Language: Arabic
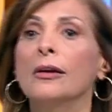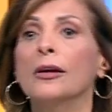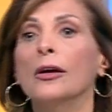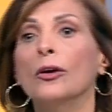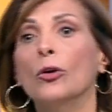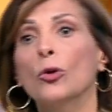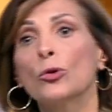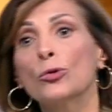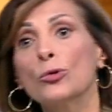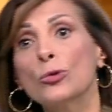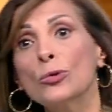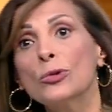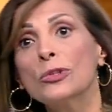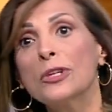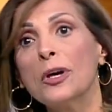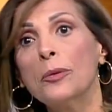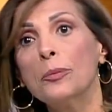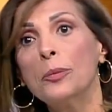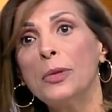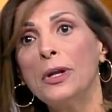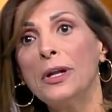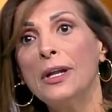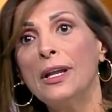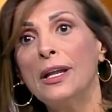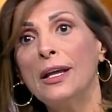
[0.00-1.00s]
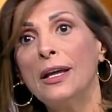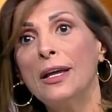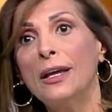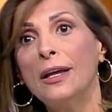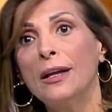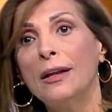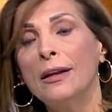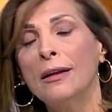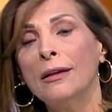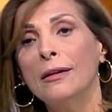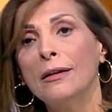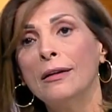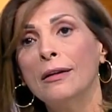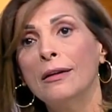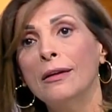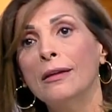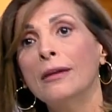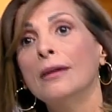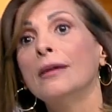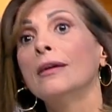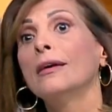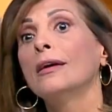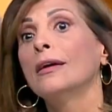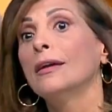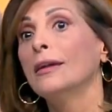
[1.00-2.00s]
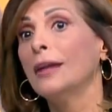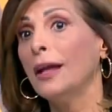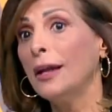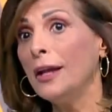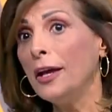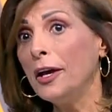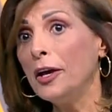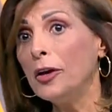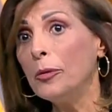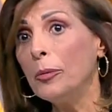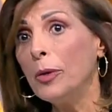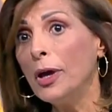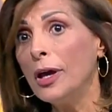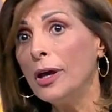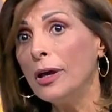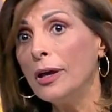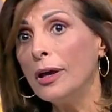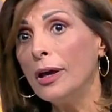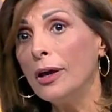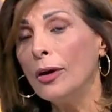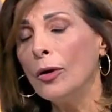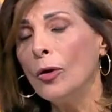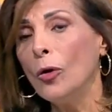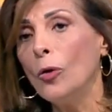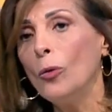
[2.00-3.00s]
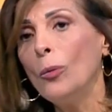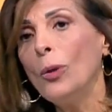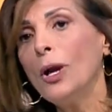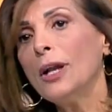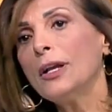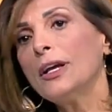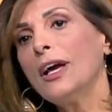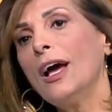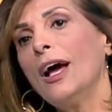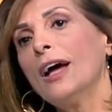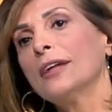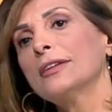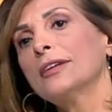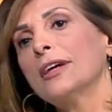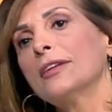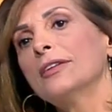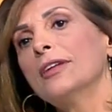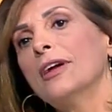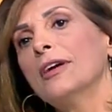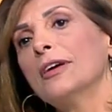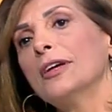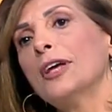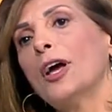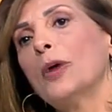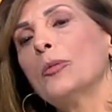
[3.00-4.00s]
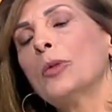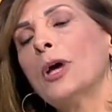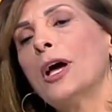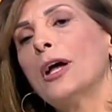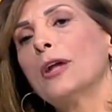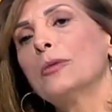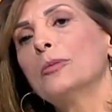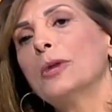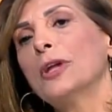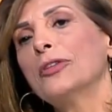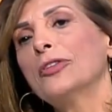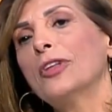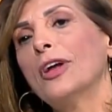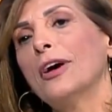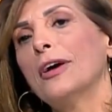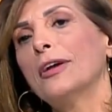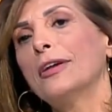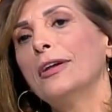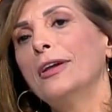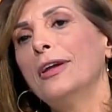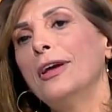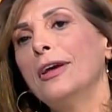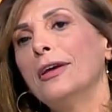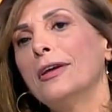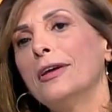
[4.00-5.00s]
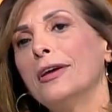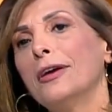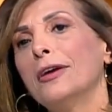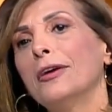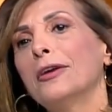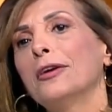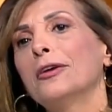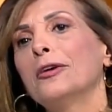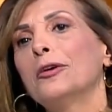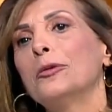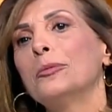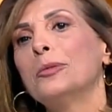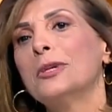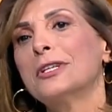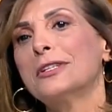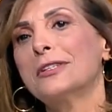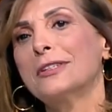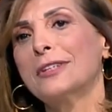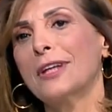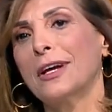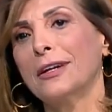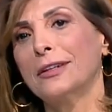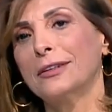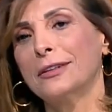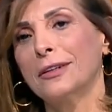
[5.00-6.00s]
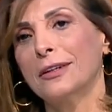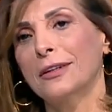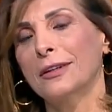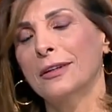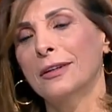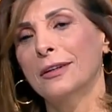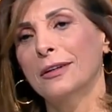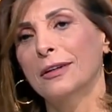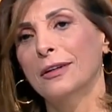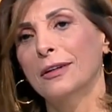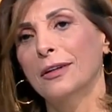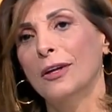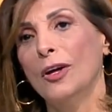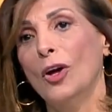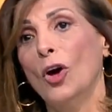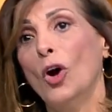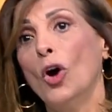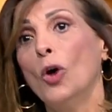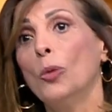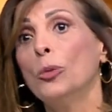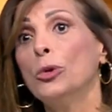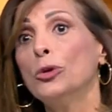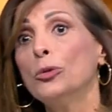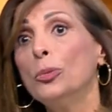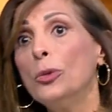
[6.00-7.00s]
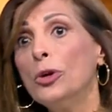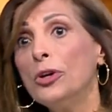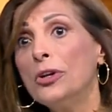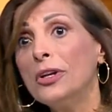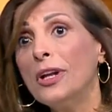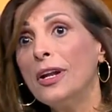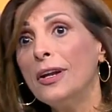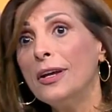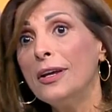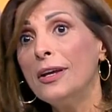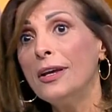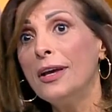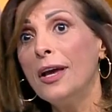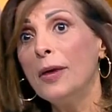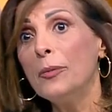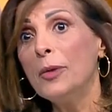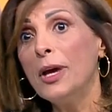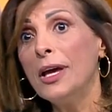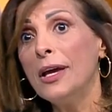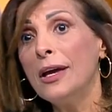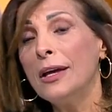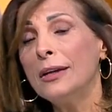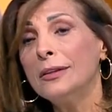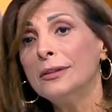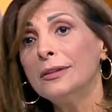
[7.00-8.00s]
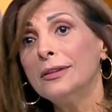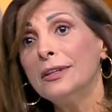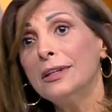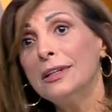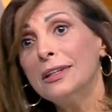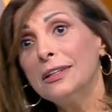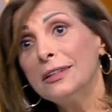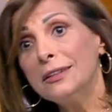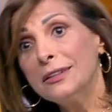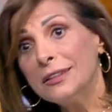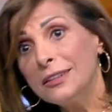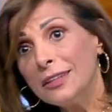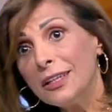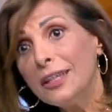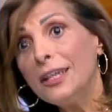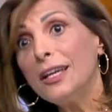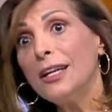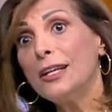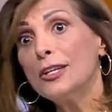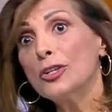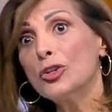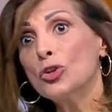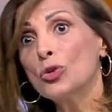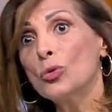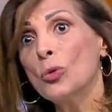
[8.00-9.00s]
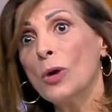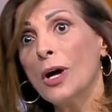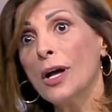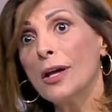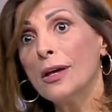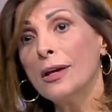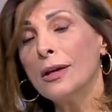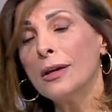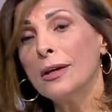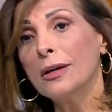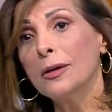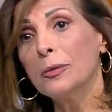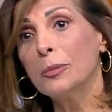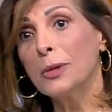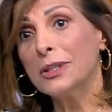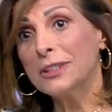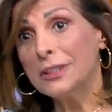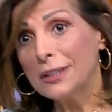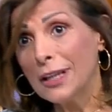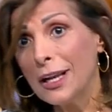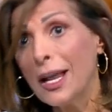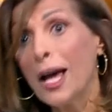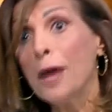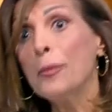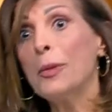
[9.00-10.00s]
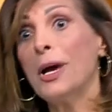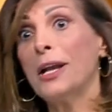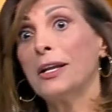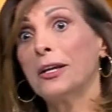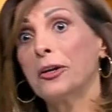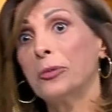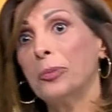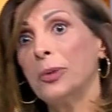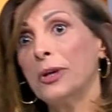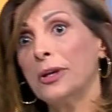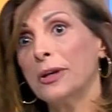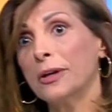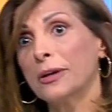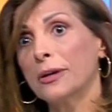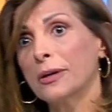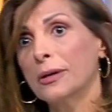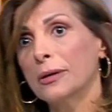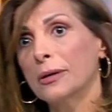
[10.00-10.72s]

خصوصا بالليل للحماية وبلكي حدا ضايع بهالمنطقة النائية بيستهدي بتمر الأيامات تقيل شوي بس الأمل كبير